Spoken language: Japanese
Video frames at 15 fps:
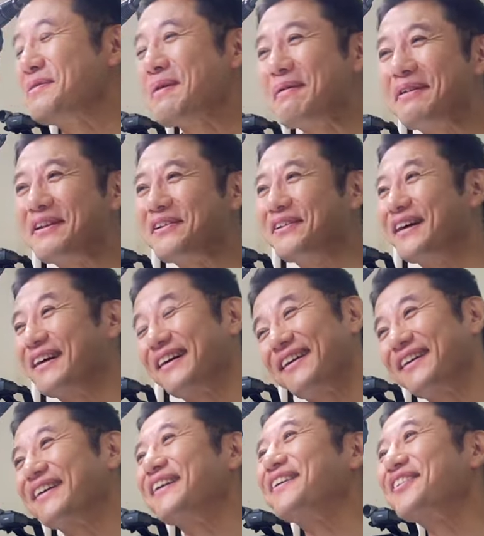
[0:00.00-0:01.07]
今までの流
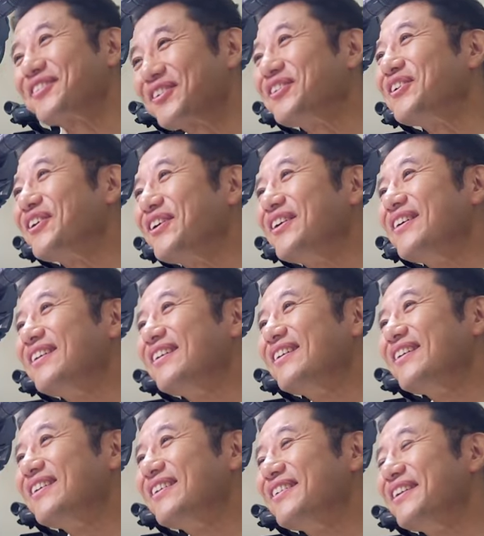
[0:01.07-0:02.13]
れからいくと
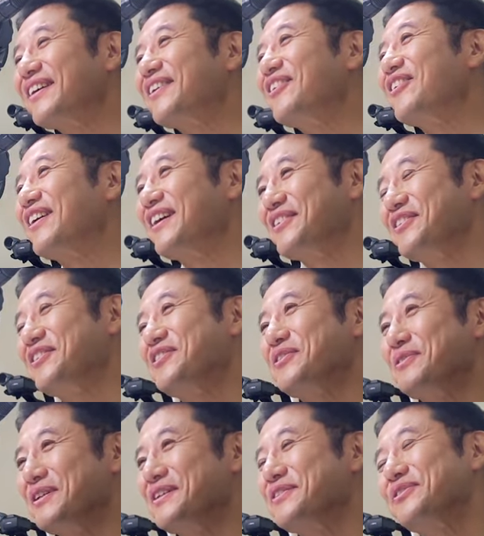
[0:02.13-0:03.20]
なんかほらある日
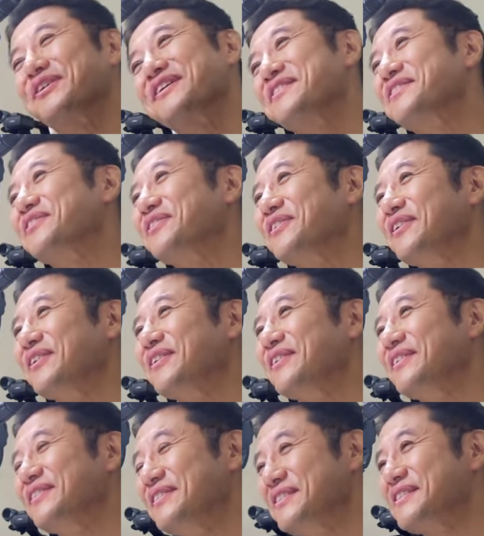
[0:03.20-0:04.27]
呼び出して親父と
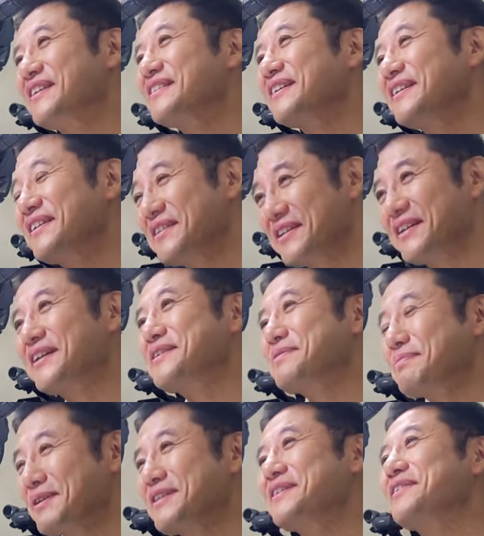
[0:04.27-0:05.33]
2003年に一回
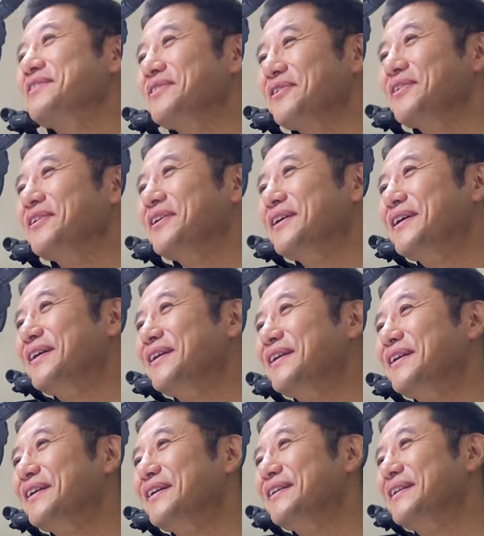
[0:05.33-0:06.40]
失敗したろと、
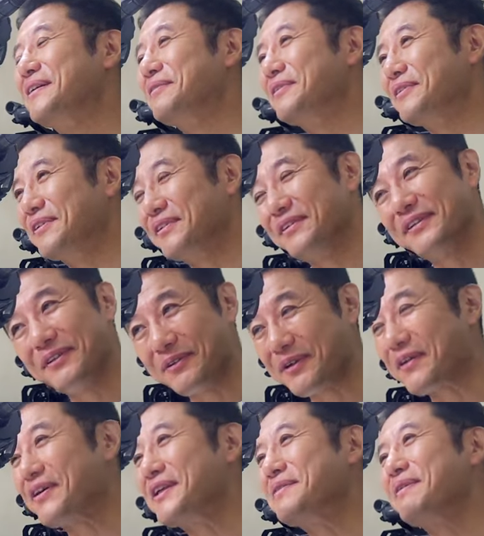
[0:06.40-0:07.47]
はい、でも
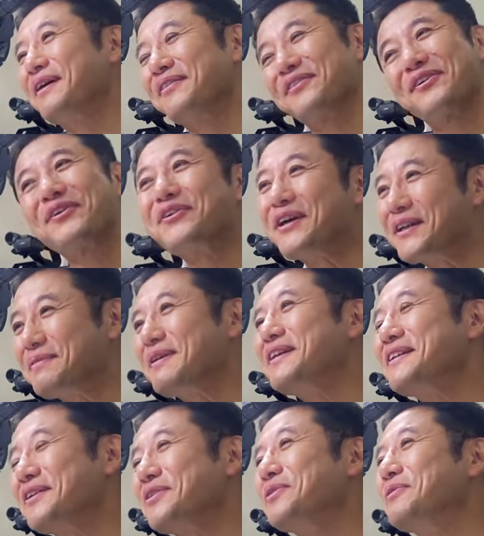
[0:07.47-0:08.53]
俺は今それをやる
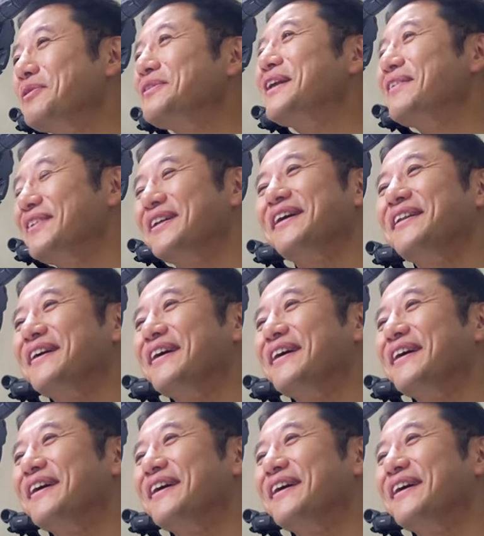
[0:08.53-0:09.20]
べきだと思うんだみたい